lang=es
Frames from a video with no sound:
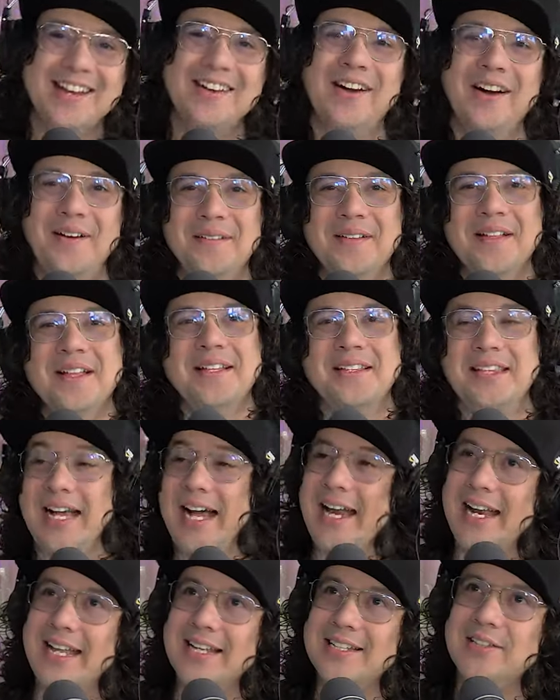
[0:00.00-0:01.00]
no, te
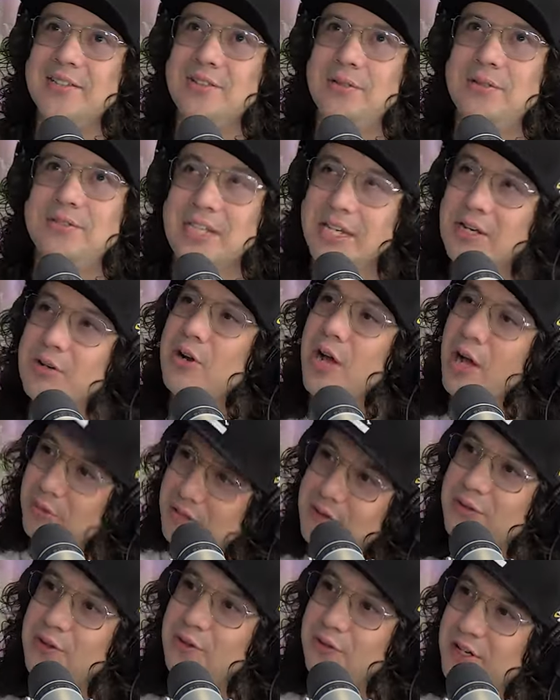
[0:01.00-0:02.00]
ganaste. Sí, unos
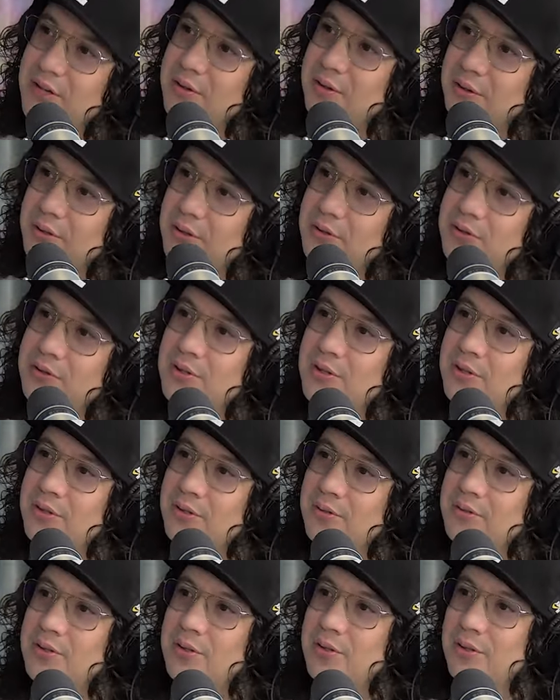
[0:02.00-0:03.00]
audífonos fue Uno, uno,
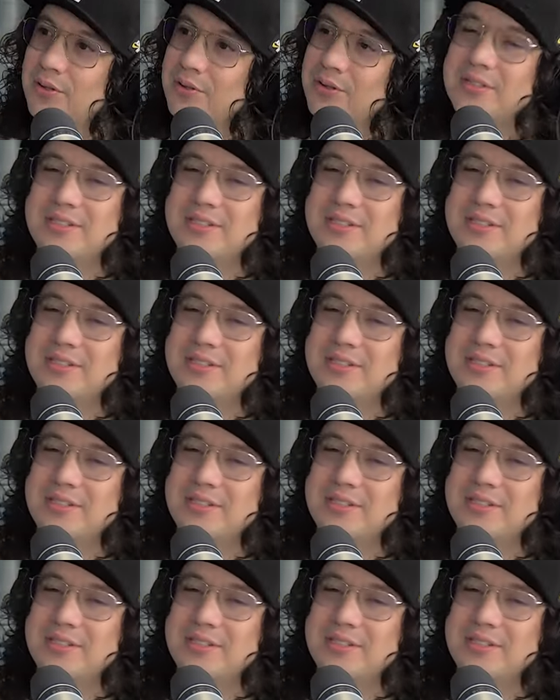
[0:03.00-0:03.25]
uno, uno,